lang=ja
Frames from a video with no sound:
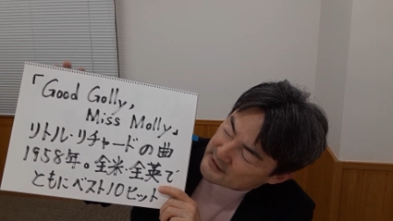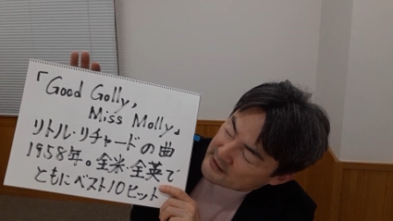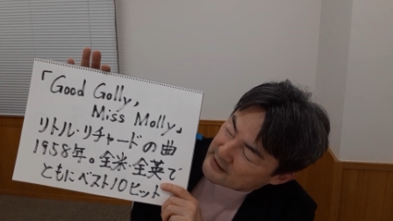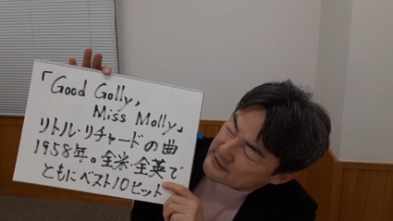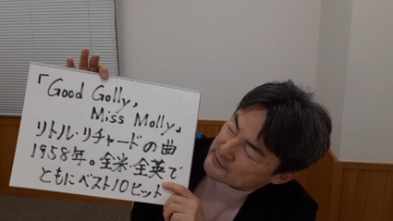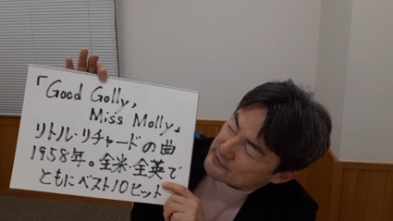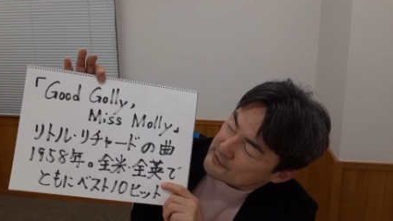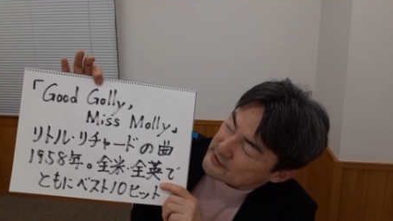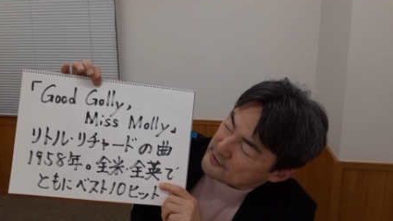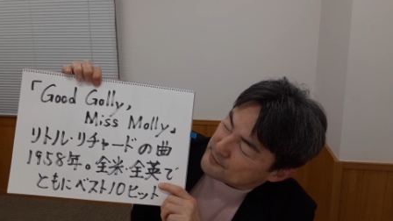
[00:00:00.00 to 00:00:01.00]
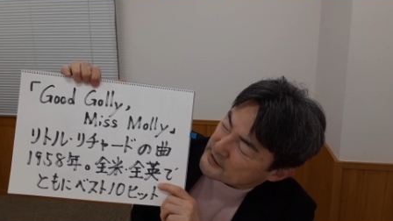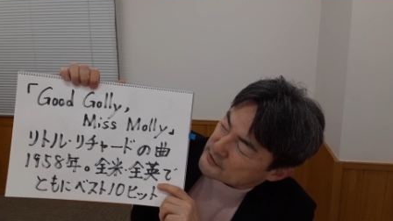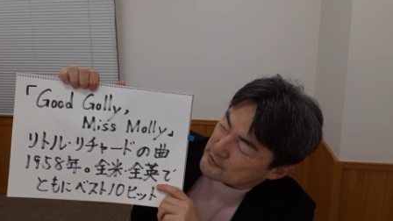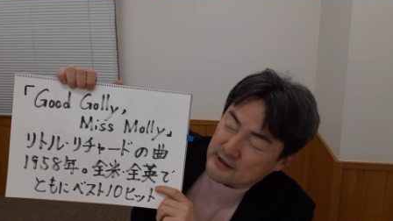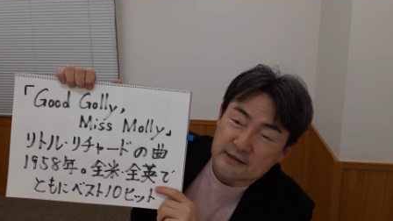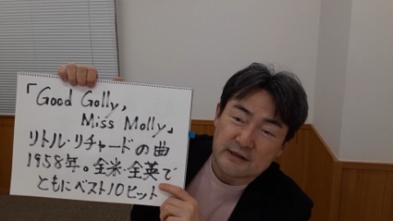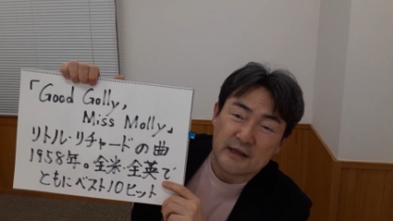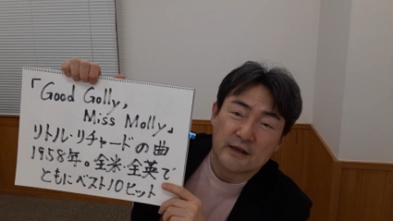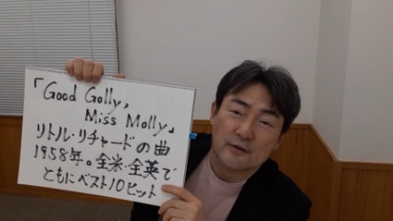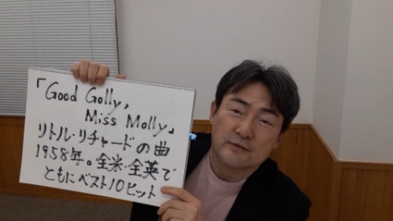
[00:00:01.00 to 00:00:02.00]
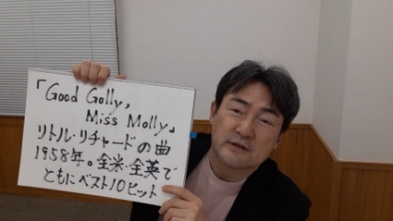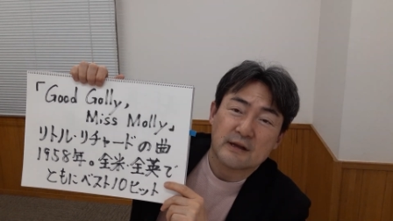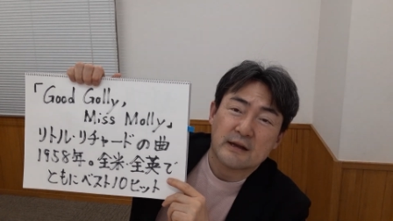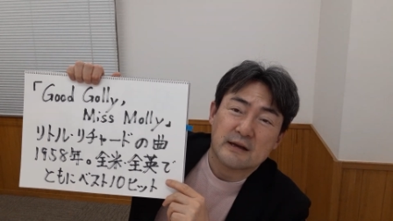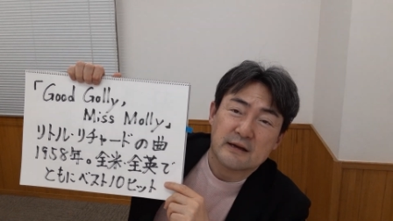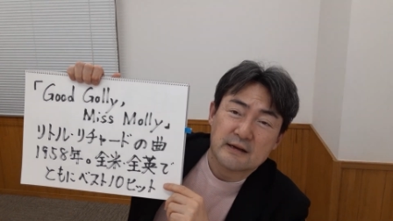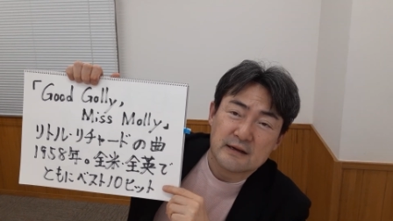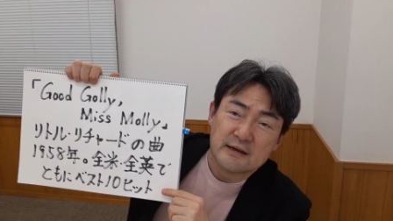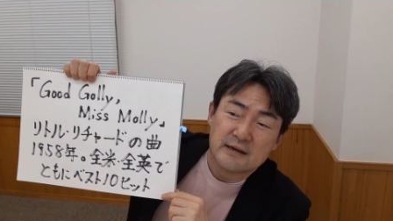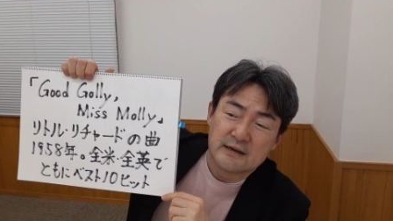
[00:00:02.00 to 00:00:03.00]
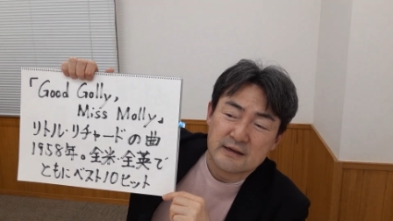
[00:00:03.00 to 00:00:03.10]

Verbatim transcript: あのインパクトがあっていろんなあ